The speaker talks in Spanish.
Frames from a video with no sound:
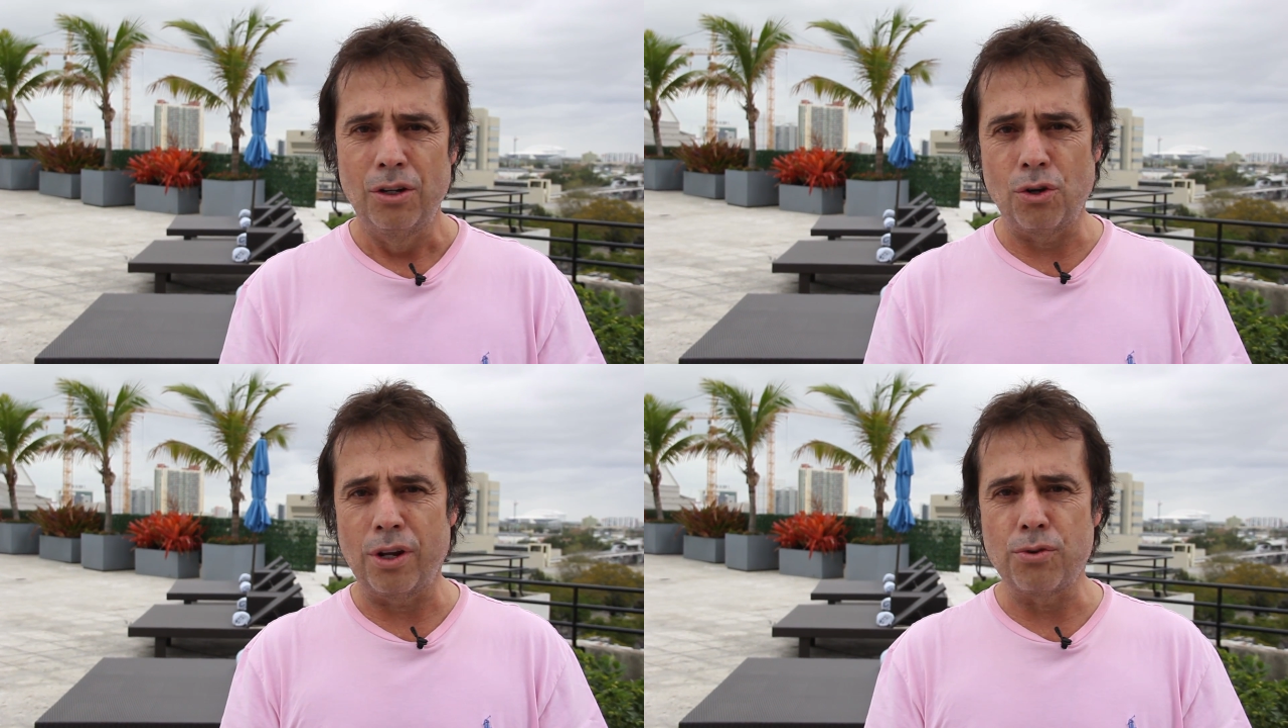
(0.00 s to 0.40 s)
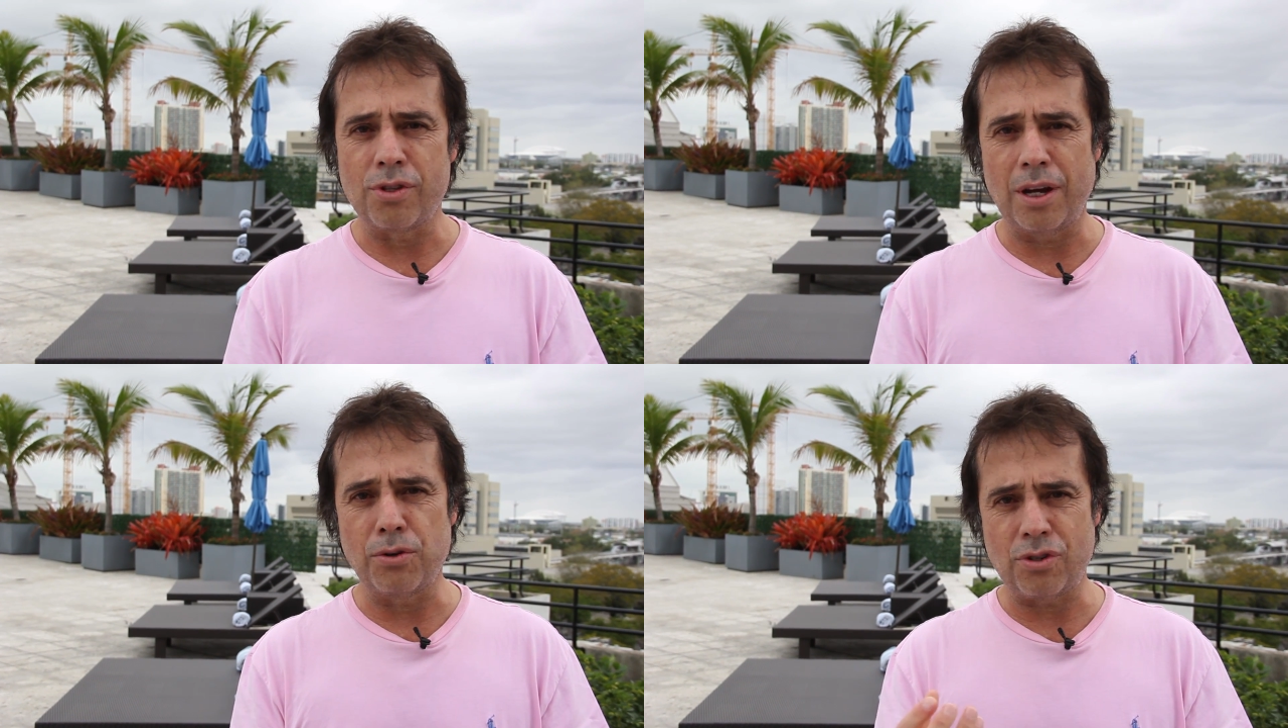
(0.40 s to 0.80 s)
lo que
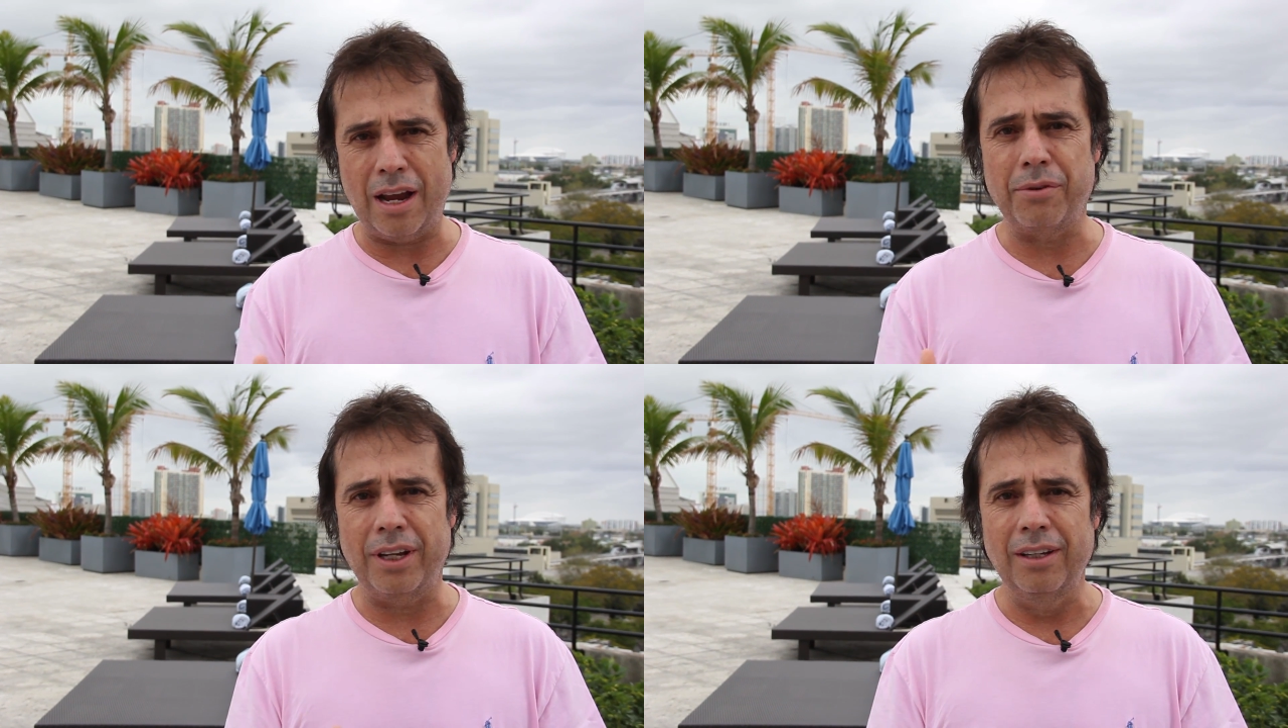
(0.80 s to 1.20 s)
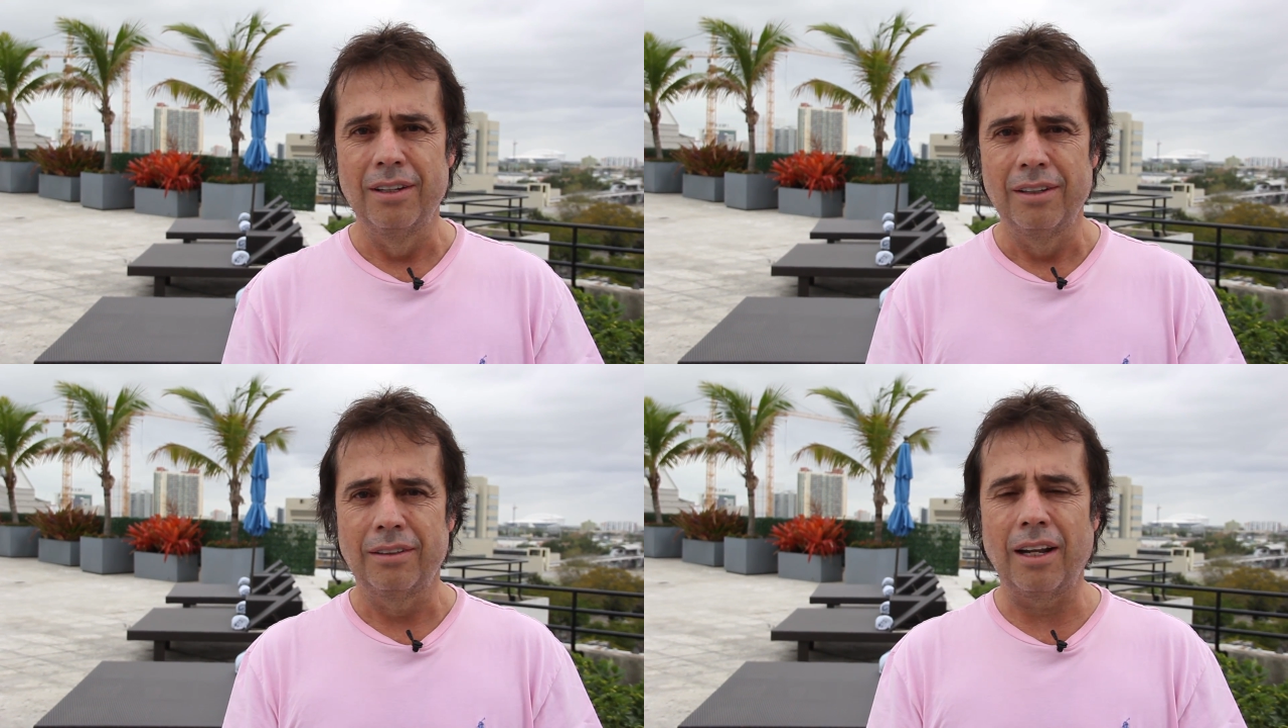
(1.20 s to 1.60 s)
Gustavo sabe
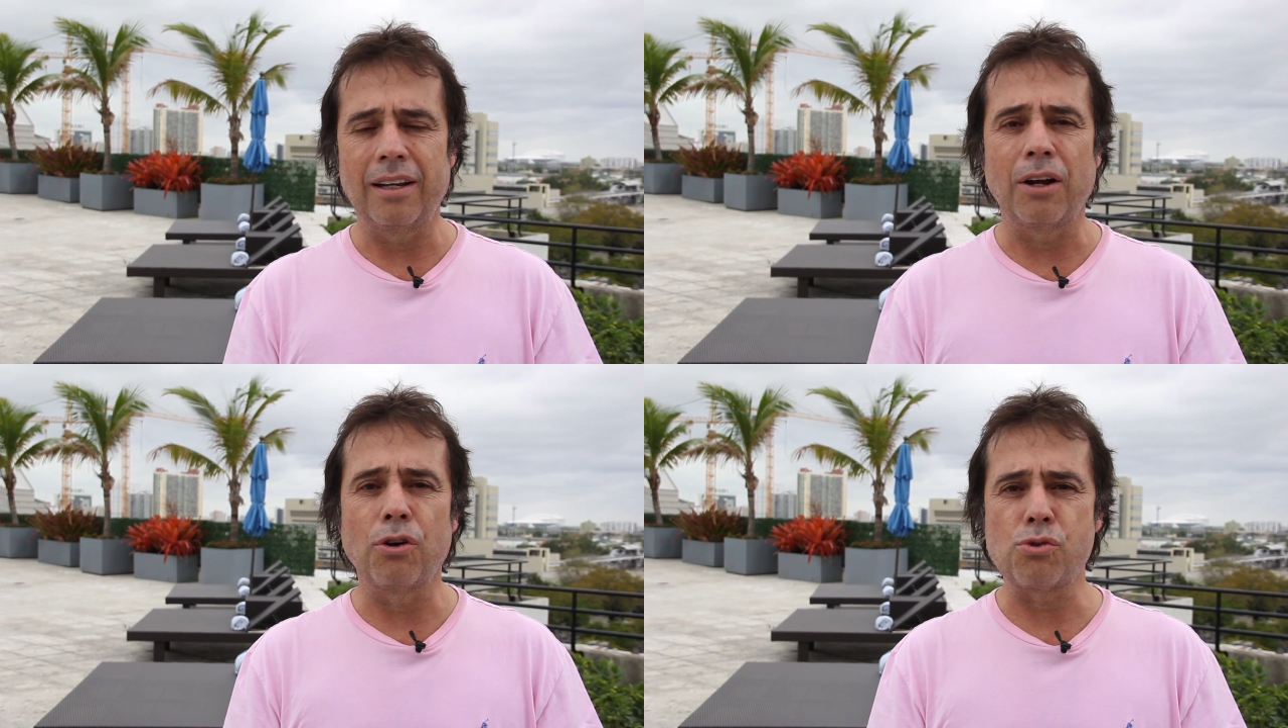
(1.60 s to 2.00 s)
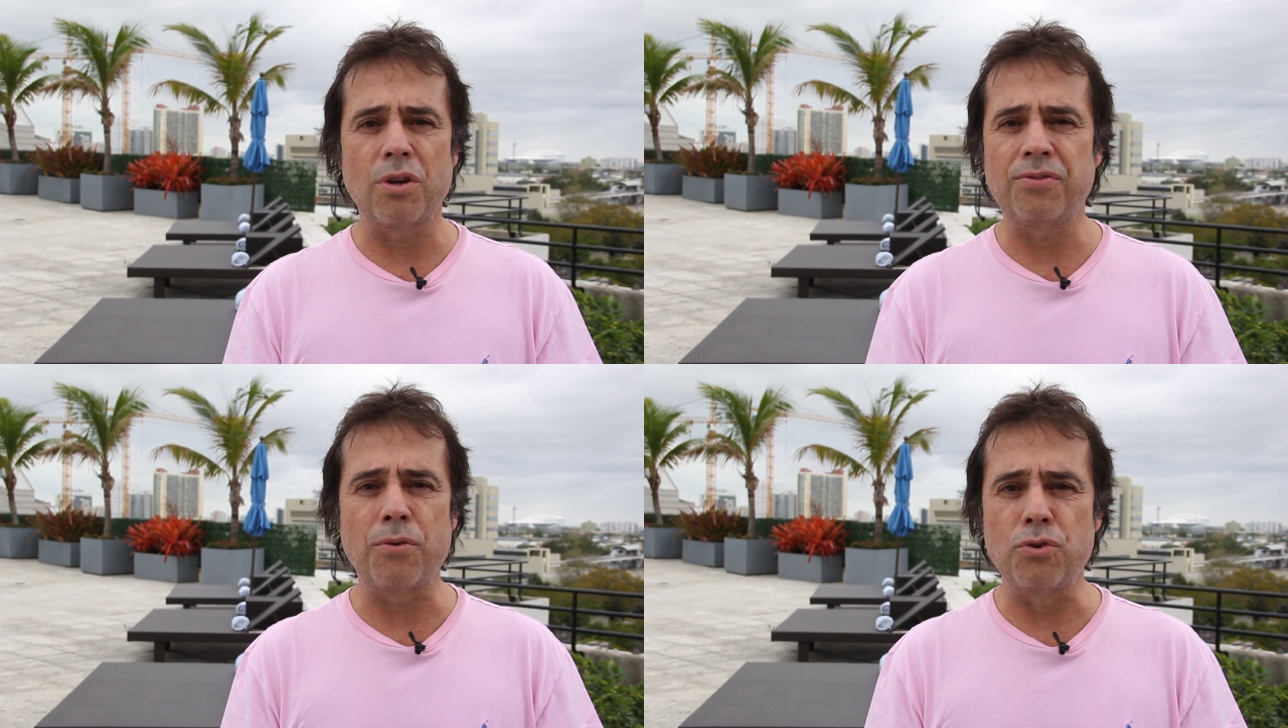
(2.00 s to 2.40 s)
del
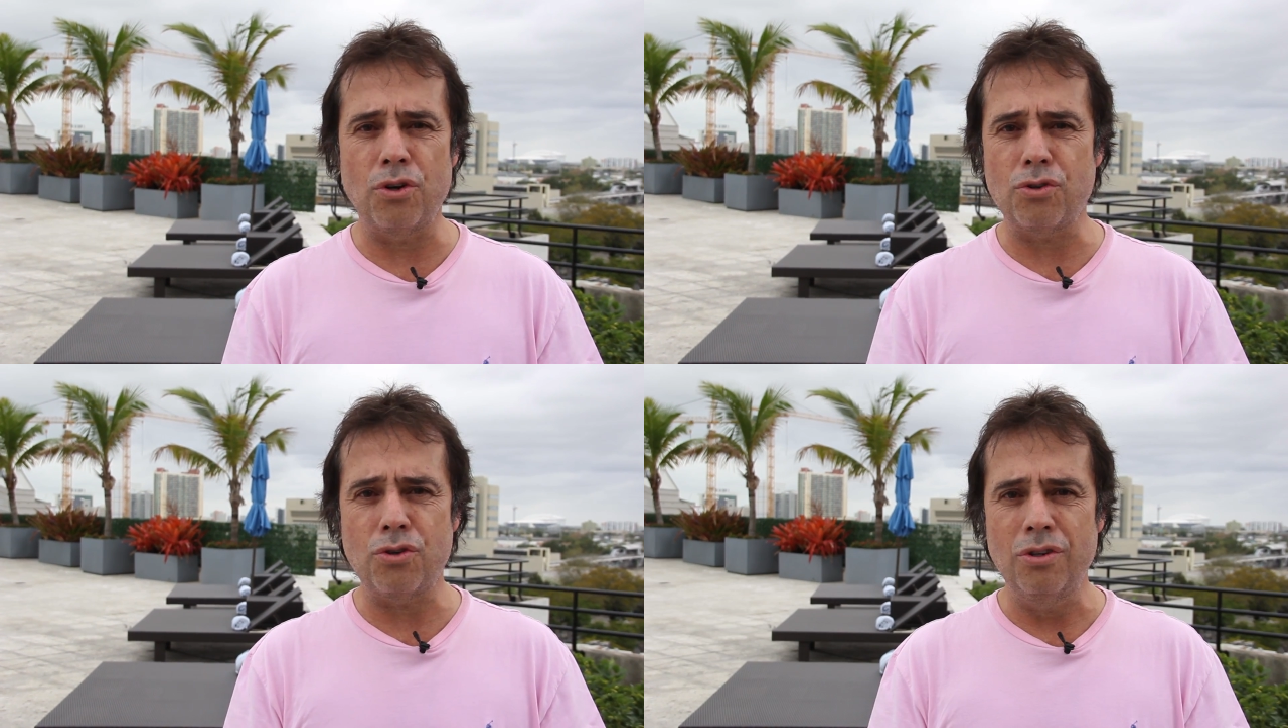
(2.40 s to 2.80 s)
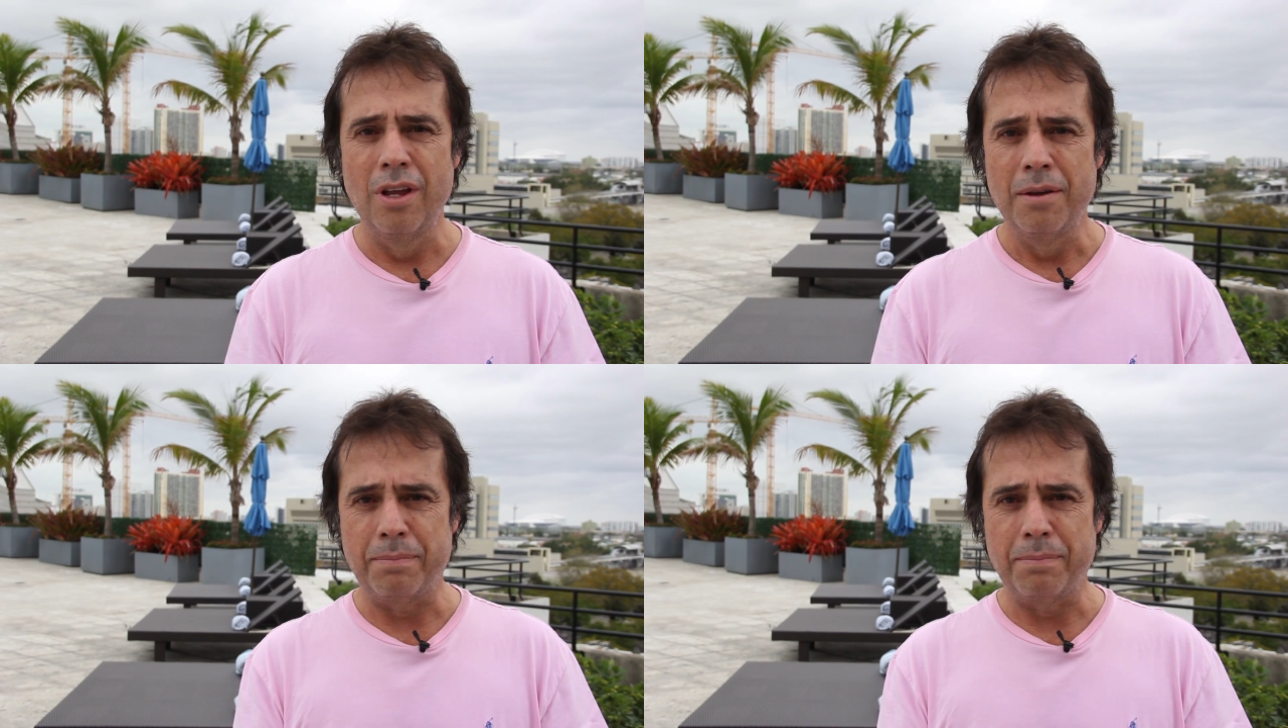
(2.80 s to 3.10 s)
negocio es fabuloso